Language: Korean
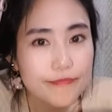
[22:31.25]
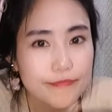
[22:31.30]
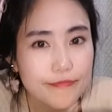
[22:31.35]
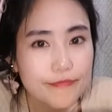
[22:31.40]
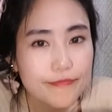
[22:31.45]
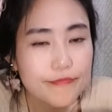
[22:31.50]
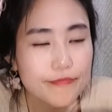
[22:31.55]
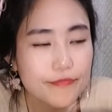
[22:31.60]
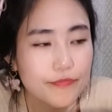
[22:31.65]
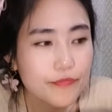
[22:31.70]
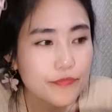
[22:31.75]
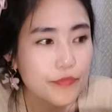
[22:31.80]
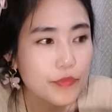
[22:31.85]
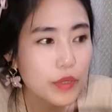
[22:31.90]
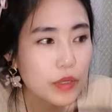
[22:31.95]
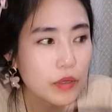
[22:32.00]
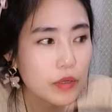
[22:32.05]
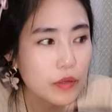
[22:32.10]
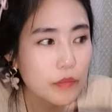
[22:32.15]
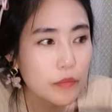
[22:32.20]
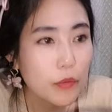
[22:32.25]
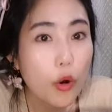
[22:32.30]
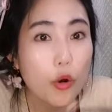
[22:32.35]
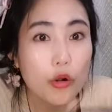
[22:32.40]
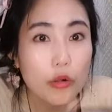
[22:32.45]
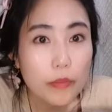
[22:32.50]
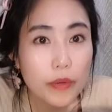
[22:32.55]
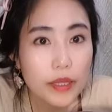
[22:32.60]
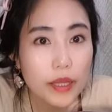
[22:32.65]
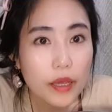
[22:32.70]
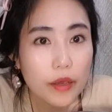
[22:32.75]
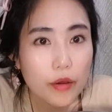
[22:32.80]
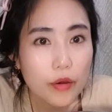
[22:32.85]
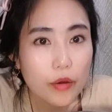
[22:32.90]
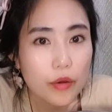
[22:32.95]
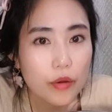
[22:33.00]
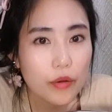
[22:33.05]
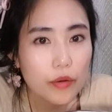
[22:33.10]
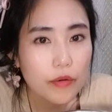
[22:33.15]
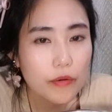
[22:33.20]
음. 먹을만 해요.